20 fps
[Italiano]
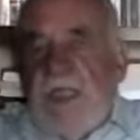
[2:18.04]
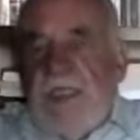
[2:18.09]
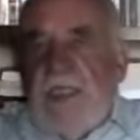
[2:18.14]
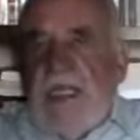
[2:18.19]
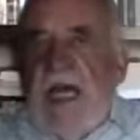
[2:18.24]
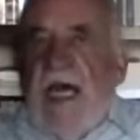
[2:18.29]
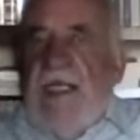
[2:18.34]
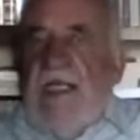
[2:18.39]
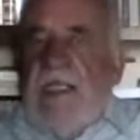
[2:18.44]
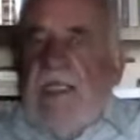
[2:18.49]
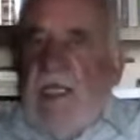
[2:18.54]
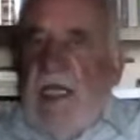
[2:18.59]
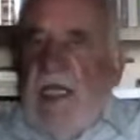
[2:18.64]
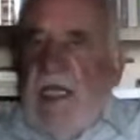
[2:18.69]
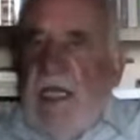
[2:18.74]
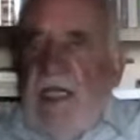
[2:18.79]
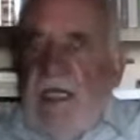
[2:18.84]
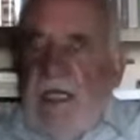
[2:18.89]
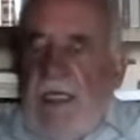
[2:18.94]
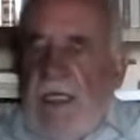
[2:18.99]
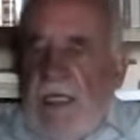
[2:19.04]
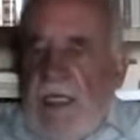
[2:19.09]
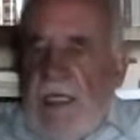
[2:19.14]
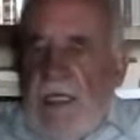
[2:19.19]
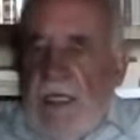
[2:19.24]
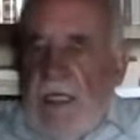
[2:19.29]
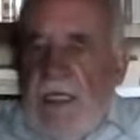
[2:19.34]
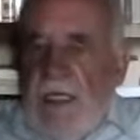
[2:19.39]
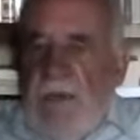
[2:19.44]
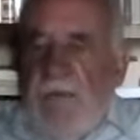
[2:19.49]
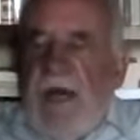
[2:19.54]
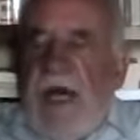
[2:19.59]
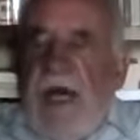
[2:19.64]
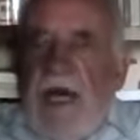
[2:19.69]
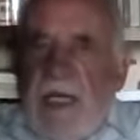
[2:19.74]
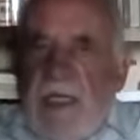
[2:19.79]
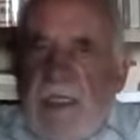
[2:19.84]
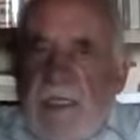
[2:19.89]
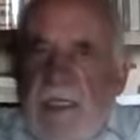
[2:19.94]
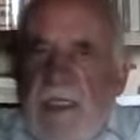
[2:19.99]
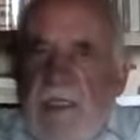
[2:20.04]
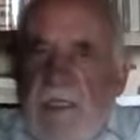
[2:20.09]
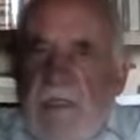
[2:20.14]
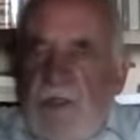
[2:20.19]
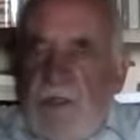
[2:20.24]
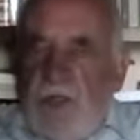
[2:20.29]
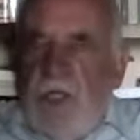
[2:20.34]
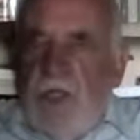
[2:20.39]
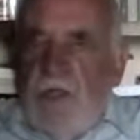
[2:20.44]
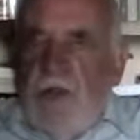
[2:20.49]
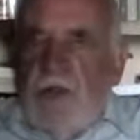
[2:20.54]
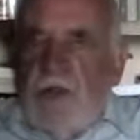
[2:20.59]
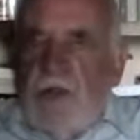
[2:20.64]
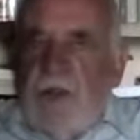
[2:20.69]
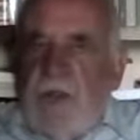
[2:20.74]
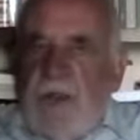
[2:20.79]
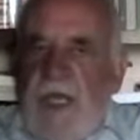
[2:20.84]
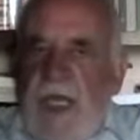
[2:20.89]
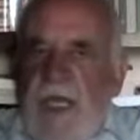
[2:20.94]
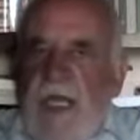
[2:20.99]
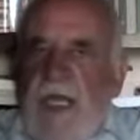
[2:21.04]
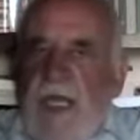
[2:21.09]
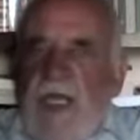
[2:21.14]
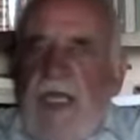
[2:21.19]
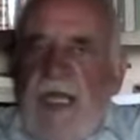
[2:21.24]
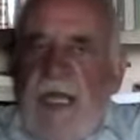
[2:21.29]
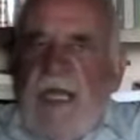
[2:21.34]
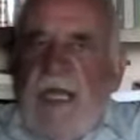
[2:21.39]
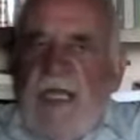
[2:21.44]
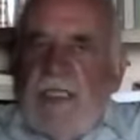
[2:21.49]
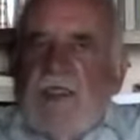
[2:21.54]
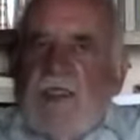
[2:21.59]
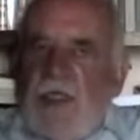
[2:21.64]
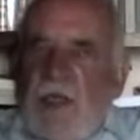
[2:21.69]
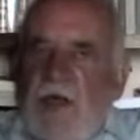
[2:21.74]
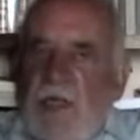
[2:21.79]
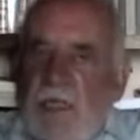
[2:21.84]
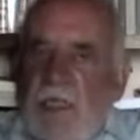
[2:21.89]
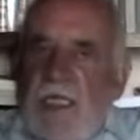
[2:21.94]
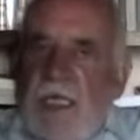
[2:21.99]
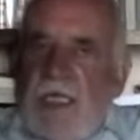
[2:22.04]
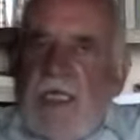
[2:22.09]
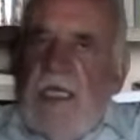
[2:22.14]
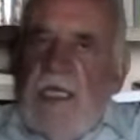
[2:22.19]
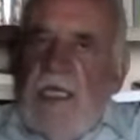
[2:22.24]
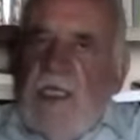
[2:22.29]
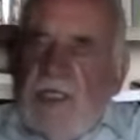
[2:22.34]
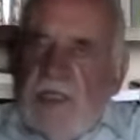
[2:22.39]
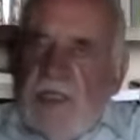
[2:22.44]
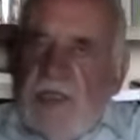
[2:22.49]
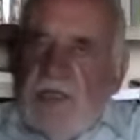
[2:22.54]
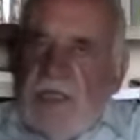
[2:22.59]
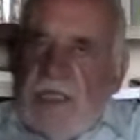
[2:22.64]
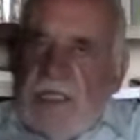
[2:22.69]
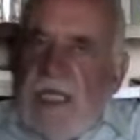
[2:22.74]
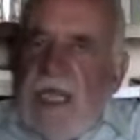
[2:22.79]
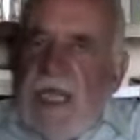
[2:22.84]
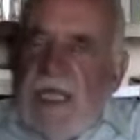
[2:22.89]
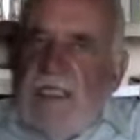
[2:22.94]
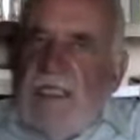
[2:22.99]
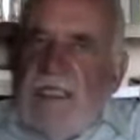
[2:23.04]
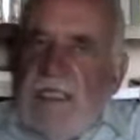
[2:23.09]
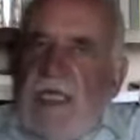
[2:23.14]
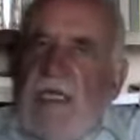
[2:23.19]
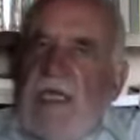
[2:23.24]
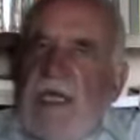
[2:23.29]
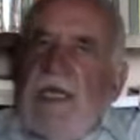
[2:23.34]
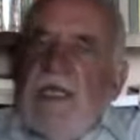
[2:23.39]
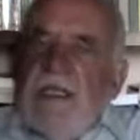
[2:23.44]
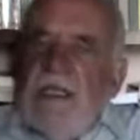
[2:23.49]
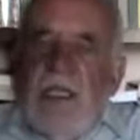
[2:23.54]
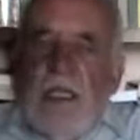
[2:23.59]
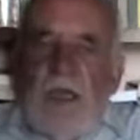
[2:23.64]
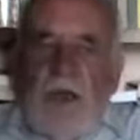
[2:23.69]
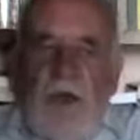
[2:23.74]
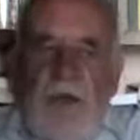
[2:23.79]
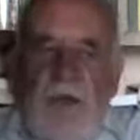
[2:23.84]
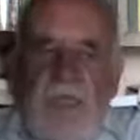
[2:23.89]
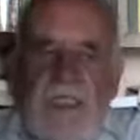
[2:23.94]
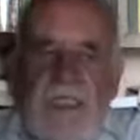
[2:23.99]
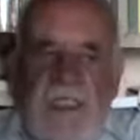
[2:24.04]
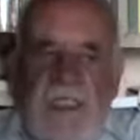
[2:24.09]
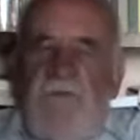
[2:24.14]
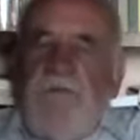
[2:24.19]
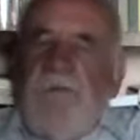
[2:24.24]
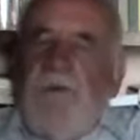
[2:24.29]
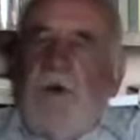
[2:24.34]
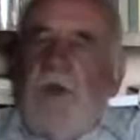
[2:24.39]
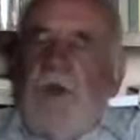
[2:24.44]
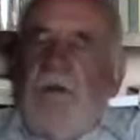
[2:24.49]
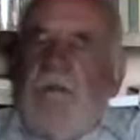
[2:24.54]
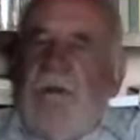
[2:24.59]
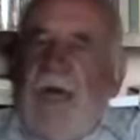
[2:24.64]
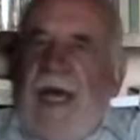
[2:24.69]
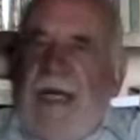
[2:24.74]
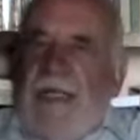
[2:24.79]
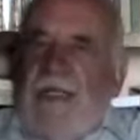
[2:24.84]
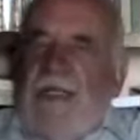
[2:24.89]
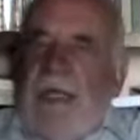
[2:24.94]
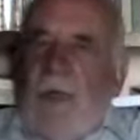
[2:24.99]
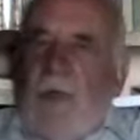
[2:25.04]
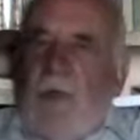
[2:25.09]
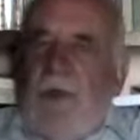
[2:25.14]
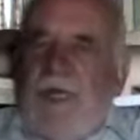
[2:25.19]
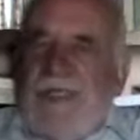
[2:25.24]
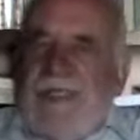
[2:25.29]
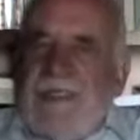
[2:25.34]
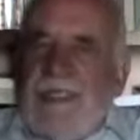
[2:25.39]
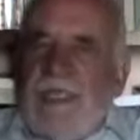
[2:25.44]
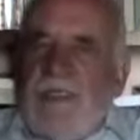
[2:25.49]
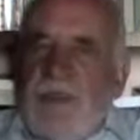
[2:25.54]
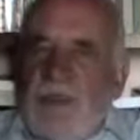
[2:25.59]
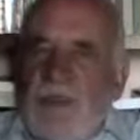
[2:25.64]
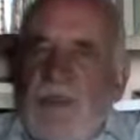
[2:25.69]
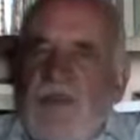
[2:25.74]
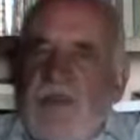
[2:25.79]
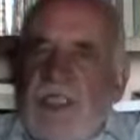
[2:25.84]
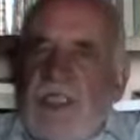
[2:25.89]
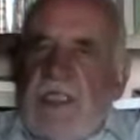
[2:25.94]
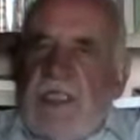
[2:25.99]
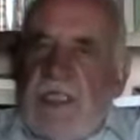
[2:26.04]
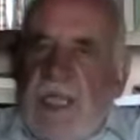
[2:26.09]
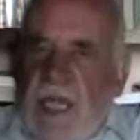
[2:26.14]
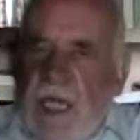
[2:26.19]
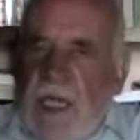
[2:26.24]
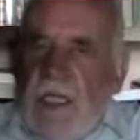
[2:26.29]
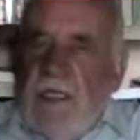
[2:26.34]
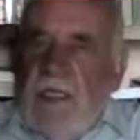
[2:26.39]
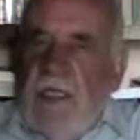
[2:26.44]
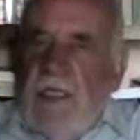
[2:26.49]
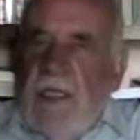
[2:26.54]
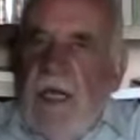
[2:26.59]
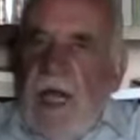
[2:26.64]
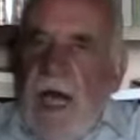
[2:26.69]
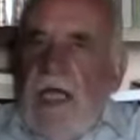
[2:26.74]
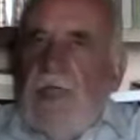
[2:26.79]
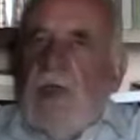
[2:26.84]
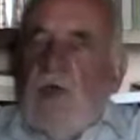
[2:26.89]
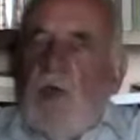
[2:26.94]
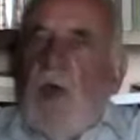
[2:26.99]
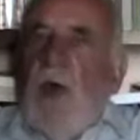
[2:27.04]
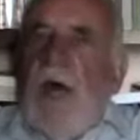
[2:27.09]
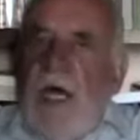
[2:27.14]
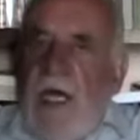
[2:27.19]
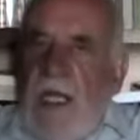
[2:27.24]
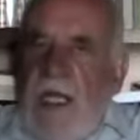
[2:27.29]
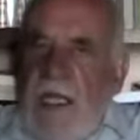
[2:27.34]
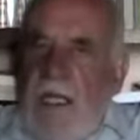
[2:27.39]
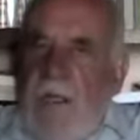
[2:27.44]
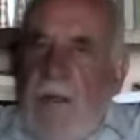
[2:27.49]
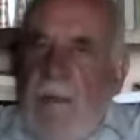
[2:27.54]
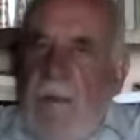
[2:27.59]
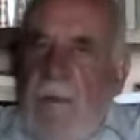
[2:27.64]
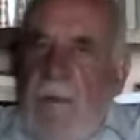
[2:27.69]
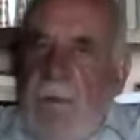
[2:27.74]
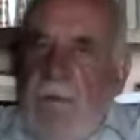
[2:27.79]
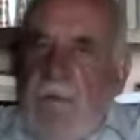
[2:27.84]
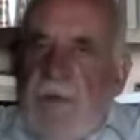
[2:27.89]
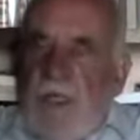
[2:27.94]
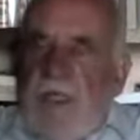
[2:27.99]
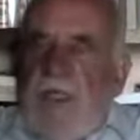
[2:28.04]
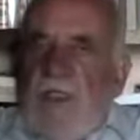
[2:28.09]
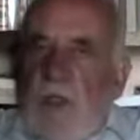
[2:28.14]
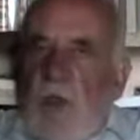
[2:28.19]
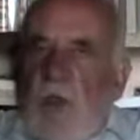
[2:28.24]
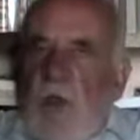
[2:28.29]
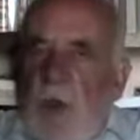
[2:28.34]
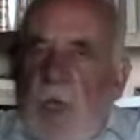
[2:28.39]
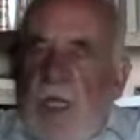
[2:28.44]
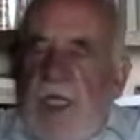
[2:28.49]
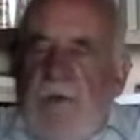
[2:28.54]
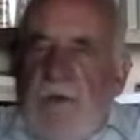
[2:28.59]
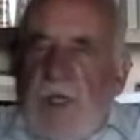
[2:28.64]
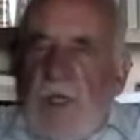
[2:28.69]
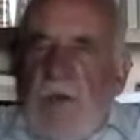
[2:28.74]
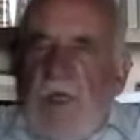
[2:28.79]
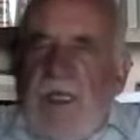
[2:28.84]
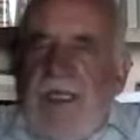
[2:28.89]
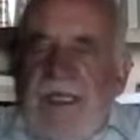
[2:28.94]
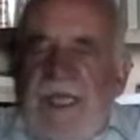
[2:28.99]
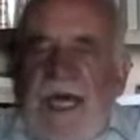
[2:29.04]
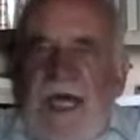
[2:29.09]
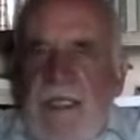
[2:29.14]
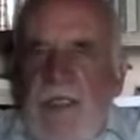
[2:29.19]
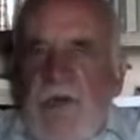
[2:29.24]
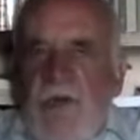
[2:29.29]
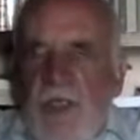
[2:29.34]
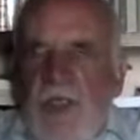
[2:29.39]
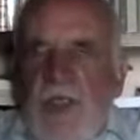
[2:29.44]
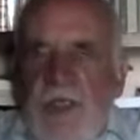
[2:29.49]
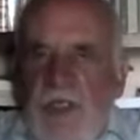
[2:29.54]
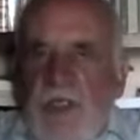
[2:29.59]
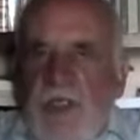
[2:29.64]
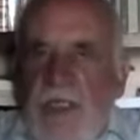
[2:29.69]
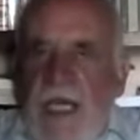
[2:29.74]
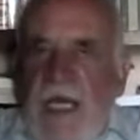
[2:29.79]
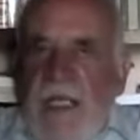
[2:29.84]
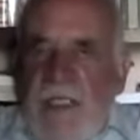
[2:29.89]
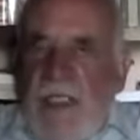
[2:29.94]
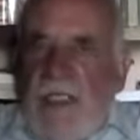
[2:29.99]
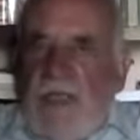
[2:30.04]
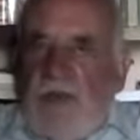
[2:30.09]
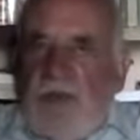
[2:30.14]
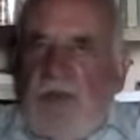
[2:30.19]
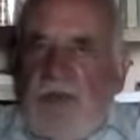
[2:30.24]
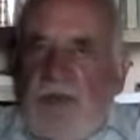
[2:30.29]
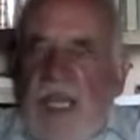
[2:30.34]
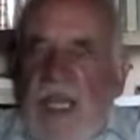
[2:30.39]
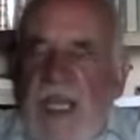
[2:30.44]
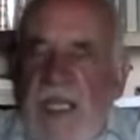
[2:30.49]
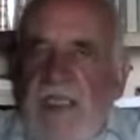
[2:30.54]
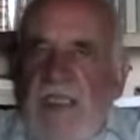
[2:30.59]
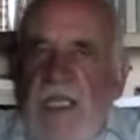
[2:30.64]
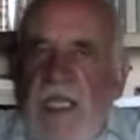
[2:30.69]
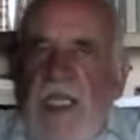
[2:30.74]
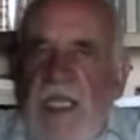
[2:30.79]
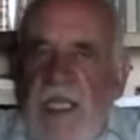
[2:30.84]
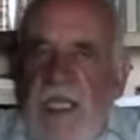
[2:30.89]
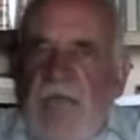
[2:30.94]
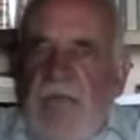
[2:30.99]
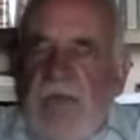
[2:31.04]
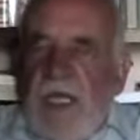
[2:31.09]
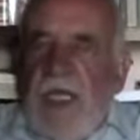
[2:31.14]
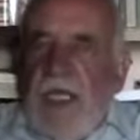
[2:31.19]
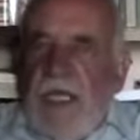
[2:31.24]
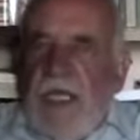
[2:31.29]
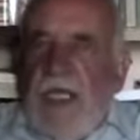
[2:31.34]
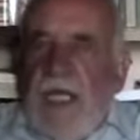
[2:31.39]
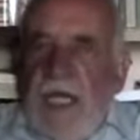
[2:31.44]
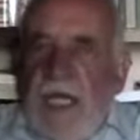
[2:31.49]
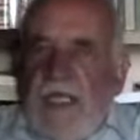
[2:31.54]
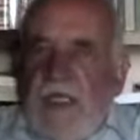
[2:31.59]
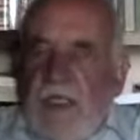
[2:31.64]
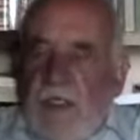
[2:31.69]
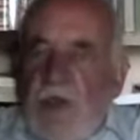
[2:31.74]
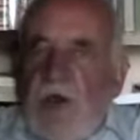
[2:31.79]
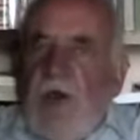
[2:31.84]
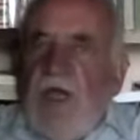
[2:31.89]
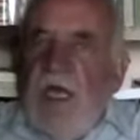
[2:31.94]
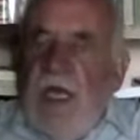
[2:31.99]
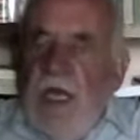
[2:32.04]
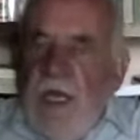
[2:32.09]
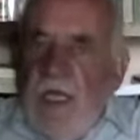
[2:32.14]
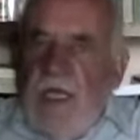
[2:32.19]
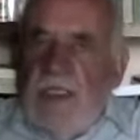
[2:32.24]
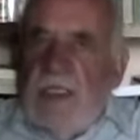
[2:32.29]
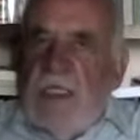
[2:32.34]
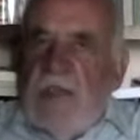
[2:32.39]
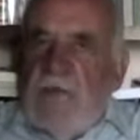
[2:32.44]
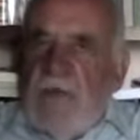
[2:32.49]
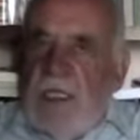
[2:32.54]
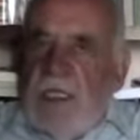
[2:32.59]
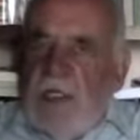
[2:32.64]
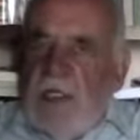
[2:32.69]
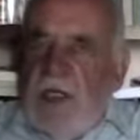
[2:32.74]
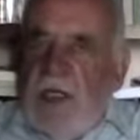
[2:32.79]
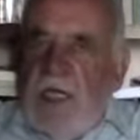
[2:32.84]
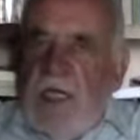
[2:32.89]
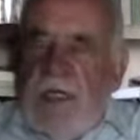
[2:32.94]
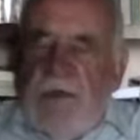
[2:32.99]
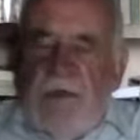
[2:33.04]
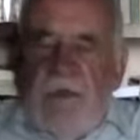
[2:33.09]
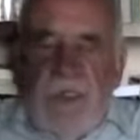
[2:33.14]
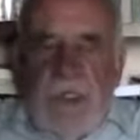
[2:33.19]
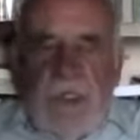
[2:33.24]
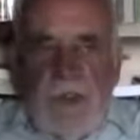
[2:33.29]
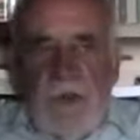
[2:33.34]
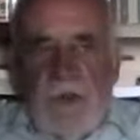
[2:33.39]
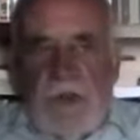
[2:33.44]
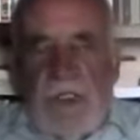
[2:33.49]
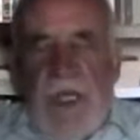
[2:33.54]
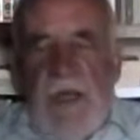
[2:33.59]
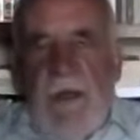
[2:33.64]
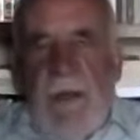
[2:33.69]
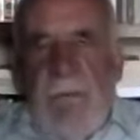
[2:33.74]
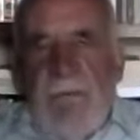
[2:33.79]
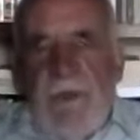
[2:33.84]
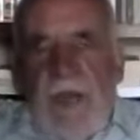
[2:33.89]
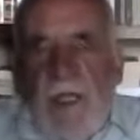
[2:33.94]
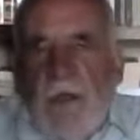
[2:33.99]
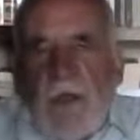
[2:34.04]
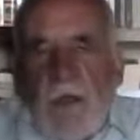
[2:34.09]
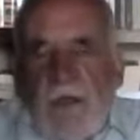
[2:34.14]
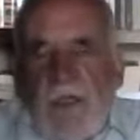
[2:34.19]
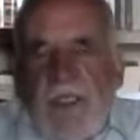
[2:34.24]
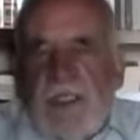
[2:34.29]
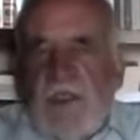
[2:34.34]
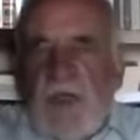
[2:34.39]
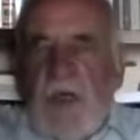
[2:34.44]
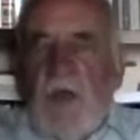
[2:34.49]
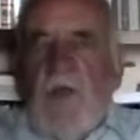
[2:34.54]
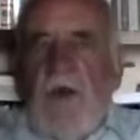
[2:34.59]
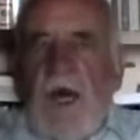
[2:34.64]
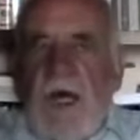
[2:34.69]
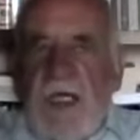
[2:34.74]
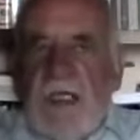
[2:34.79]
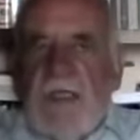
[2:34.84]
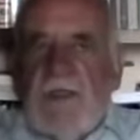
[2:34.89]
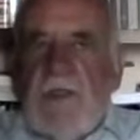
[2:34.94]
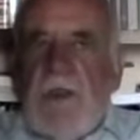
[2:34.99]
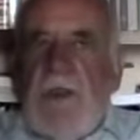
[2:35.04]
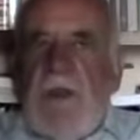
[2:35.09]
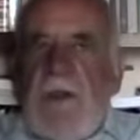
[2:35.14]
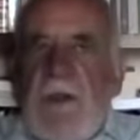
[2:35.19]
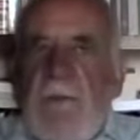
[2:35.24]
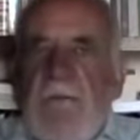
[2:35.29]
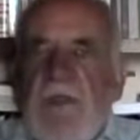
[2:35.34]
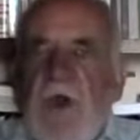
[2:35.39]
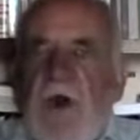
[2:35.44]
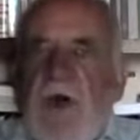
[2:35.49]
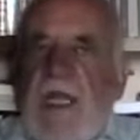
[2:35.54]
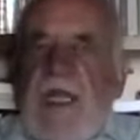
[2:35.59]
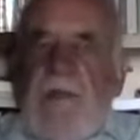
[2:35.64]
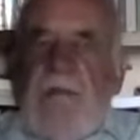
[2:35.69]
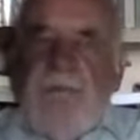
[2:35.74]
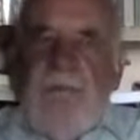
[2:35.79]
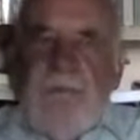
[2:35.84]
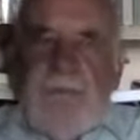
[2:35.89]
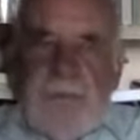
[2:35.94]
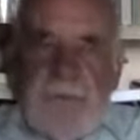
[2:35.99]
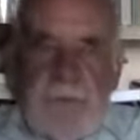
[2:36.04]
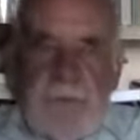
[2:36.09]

salta la, la, la, base, cioè non spiega la ragione in sostanza di come si è formata questa società attuale. Che scuola ha frequentato, qui sono stati i docenti, i libri che ha letto, la situazione che ha vissuto. Ecco, questo è quanto. Ora,